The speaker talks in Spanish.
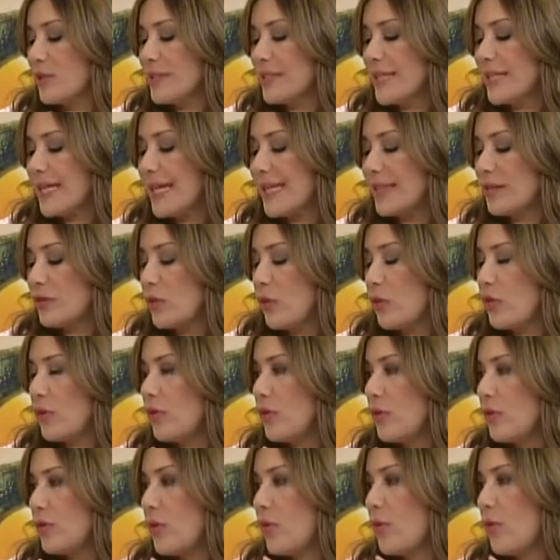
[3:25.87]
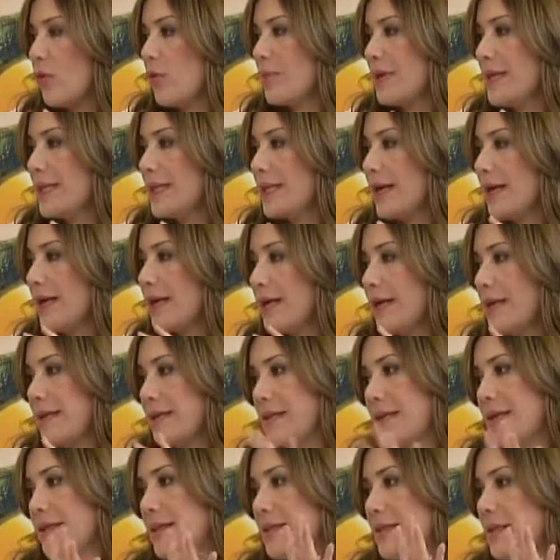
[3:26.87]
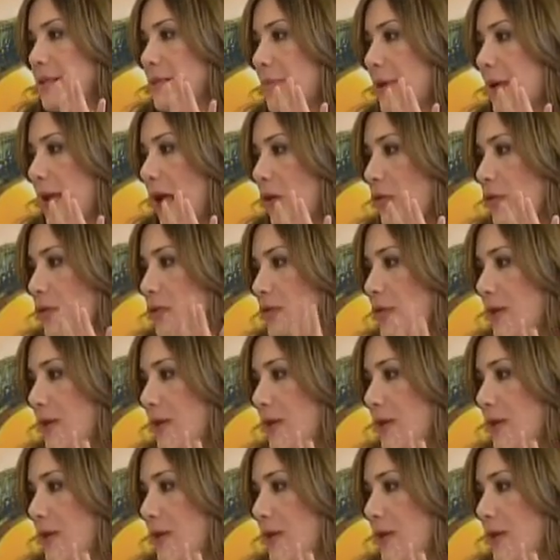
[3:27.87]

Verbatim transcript: dice que todo lo vomita y están desesperados, no